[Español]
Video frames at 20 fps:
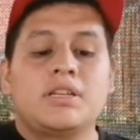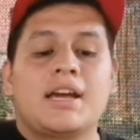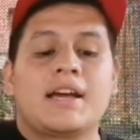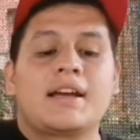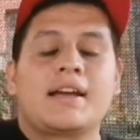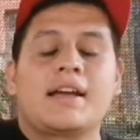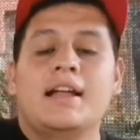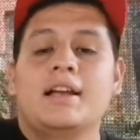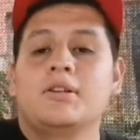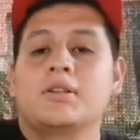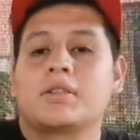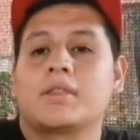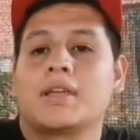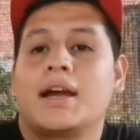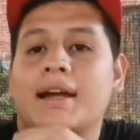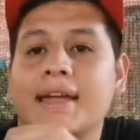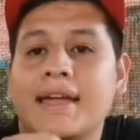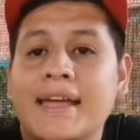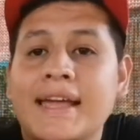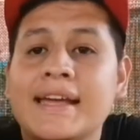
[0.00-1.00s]
ya acá lo
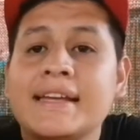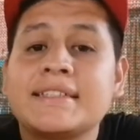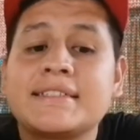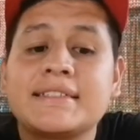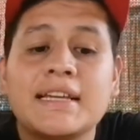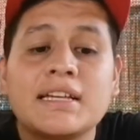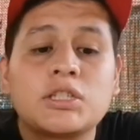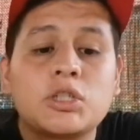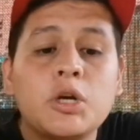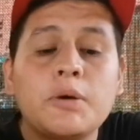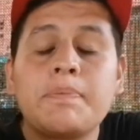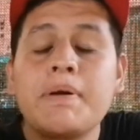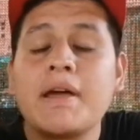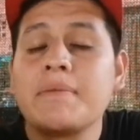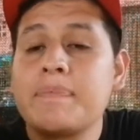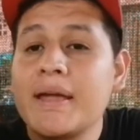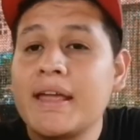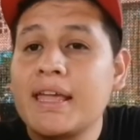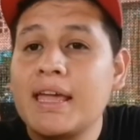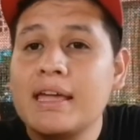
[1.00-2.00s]
traje, está
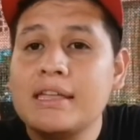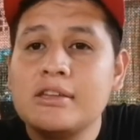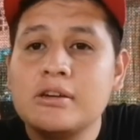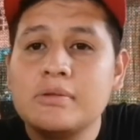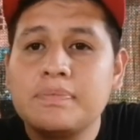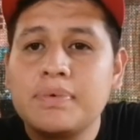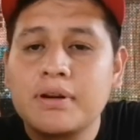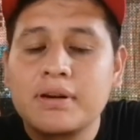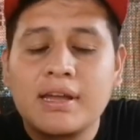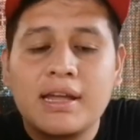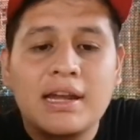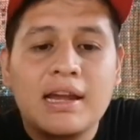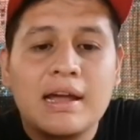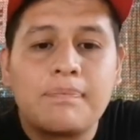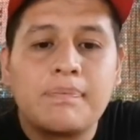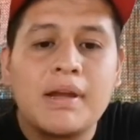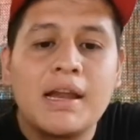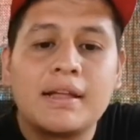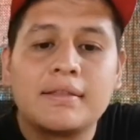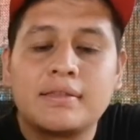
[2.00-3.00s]
súper pequeño porque
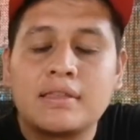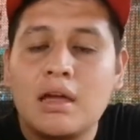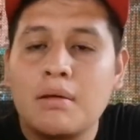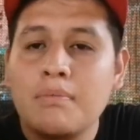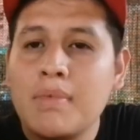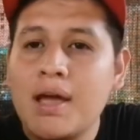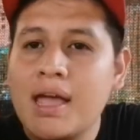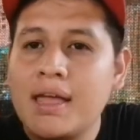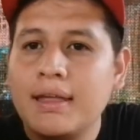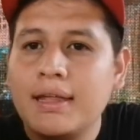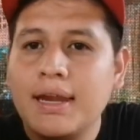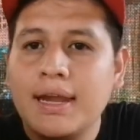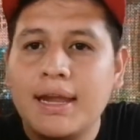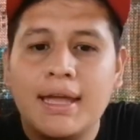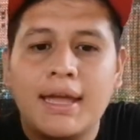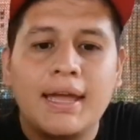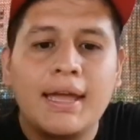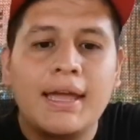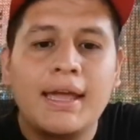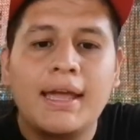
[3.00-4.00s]
la planta madre
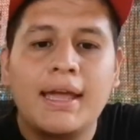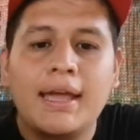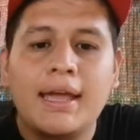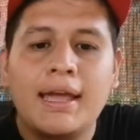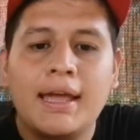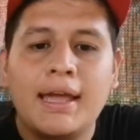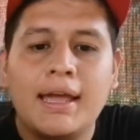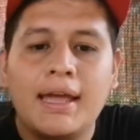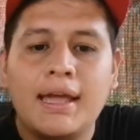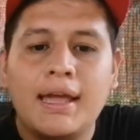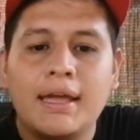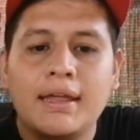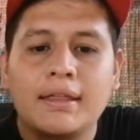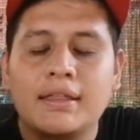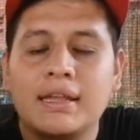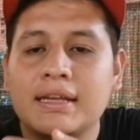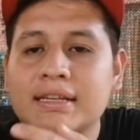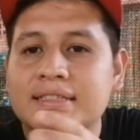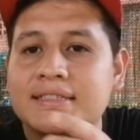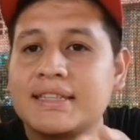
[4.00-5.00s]
eh,
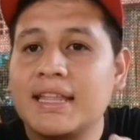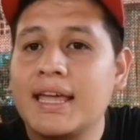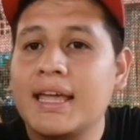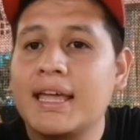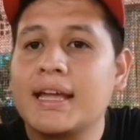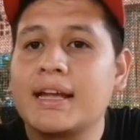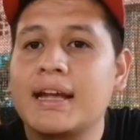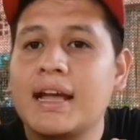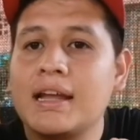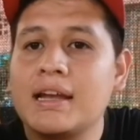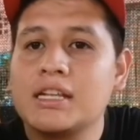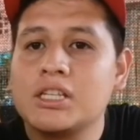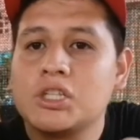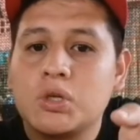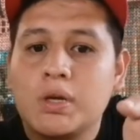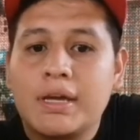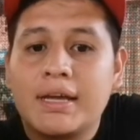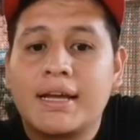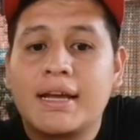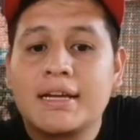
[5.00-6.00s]
de este
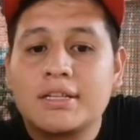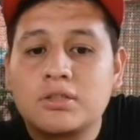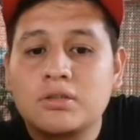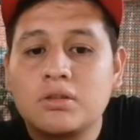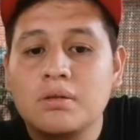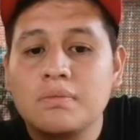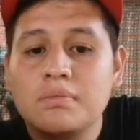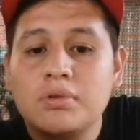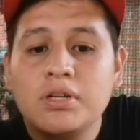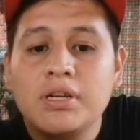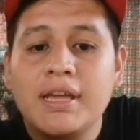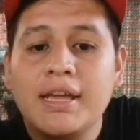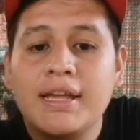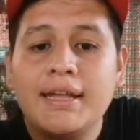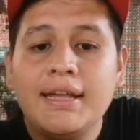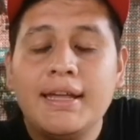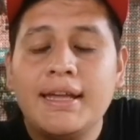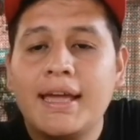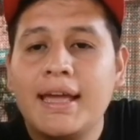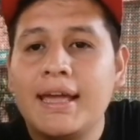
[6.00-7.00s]
calanchoe Gastón
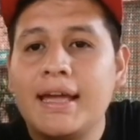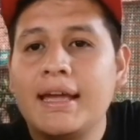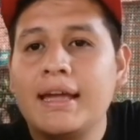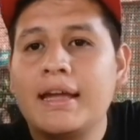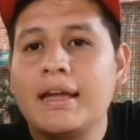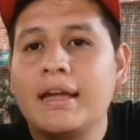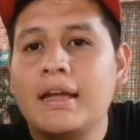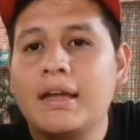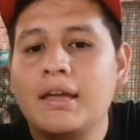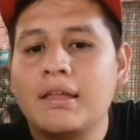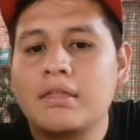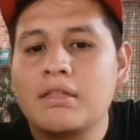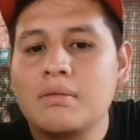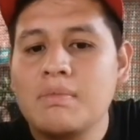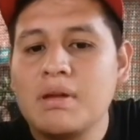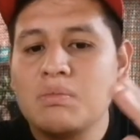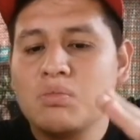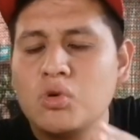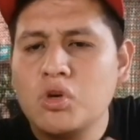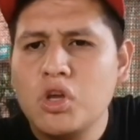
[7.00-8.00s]
Bunieri eh, se
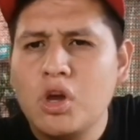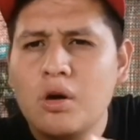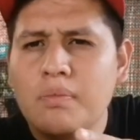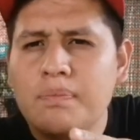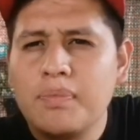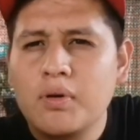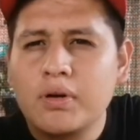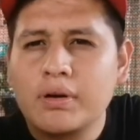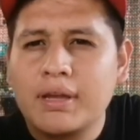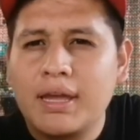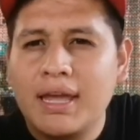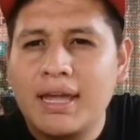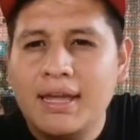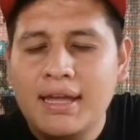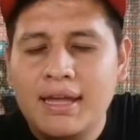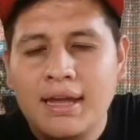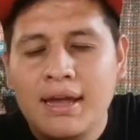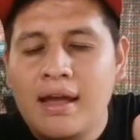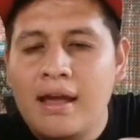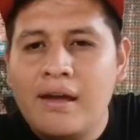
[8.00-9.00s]
me murió
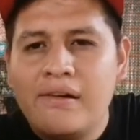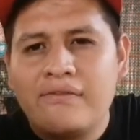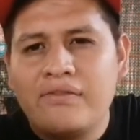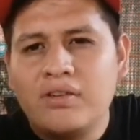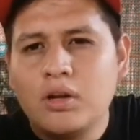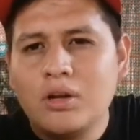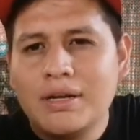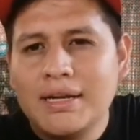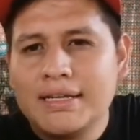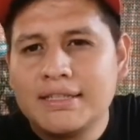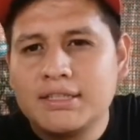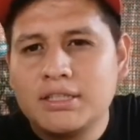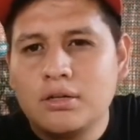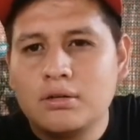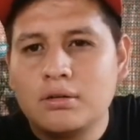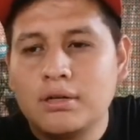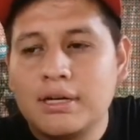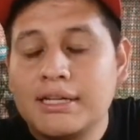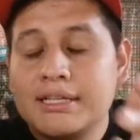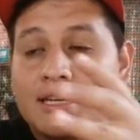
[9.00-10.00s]
porque
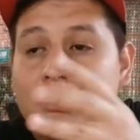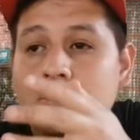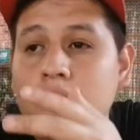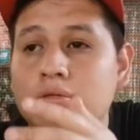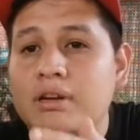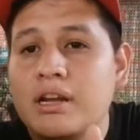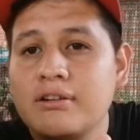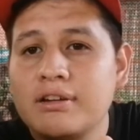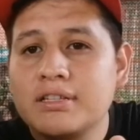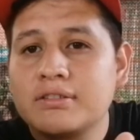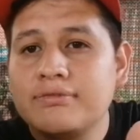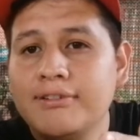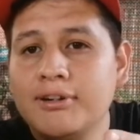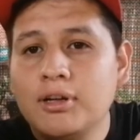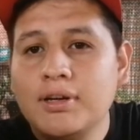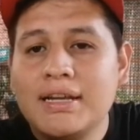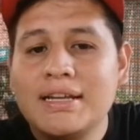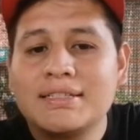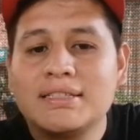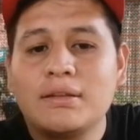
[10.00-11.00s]
Floreció. Ellas una vez
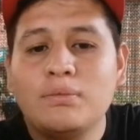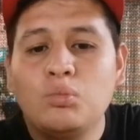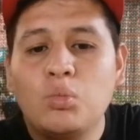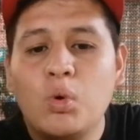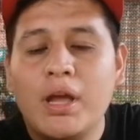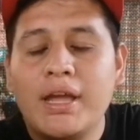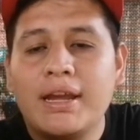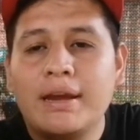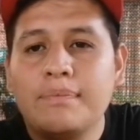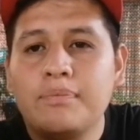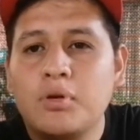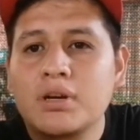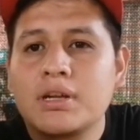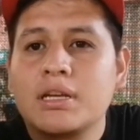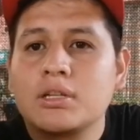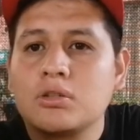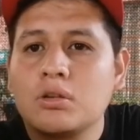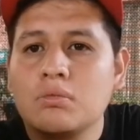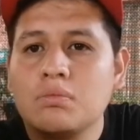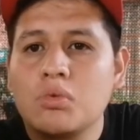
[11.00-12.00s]
florecen mueren
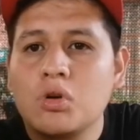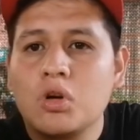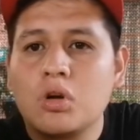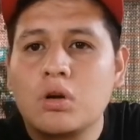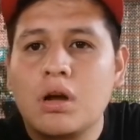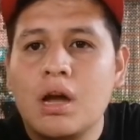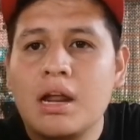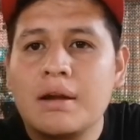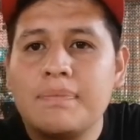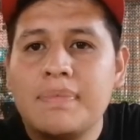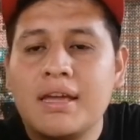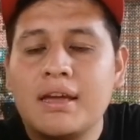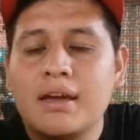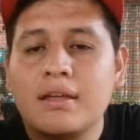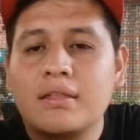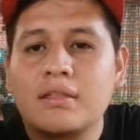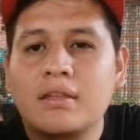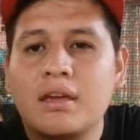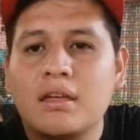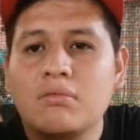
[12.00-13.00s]
porque son
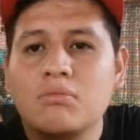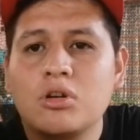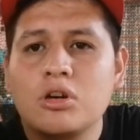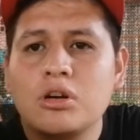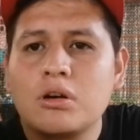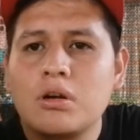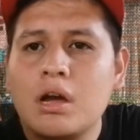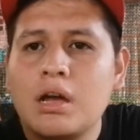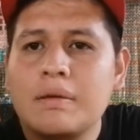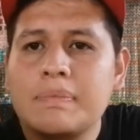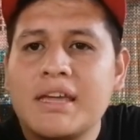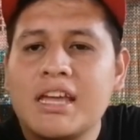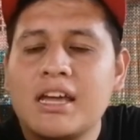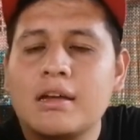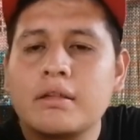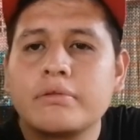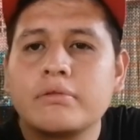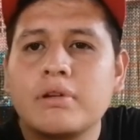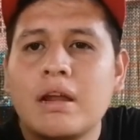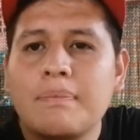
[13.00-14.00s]
monocárpicas. que es
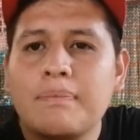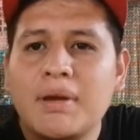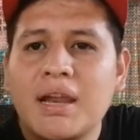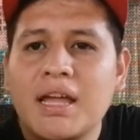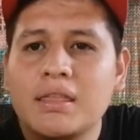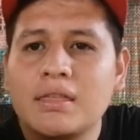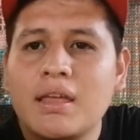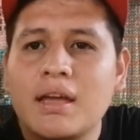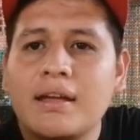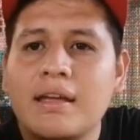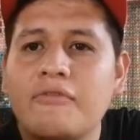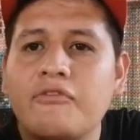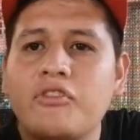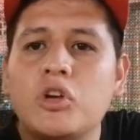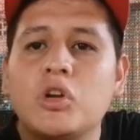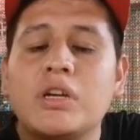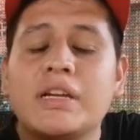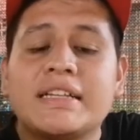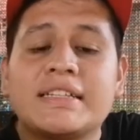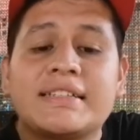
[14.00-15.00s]
monocárpica? Es una planta que
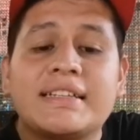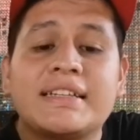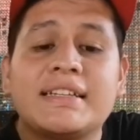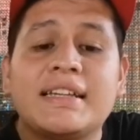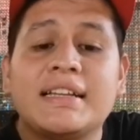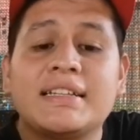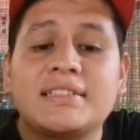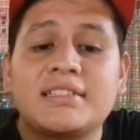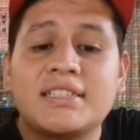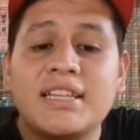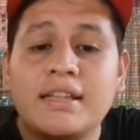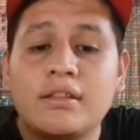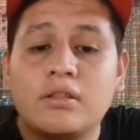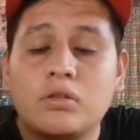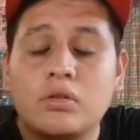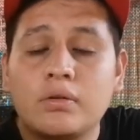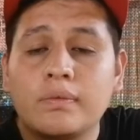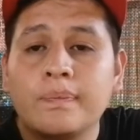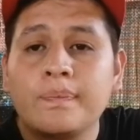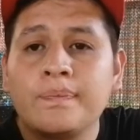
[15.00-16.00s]
florece del
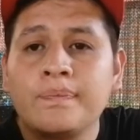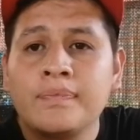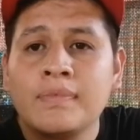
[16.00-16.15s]
centro.